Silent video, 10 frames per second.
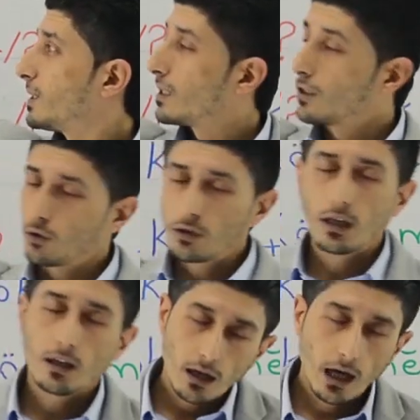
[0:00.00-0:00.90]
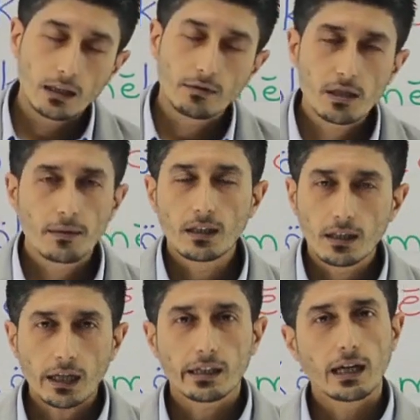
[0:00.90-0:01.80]
بيناتهم هذا بالنسبة لنا
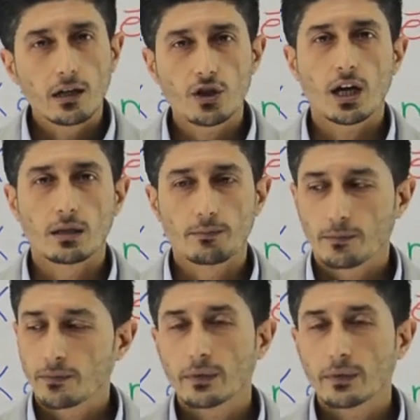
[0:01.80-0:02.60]
نحن كأجانب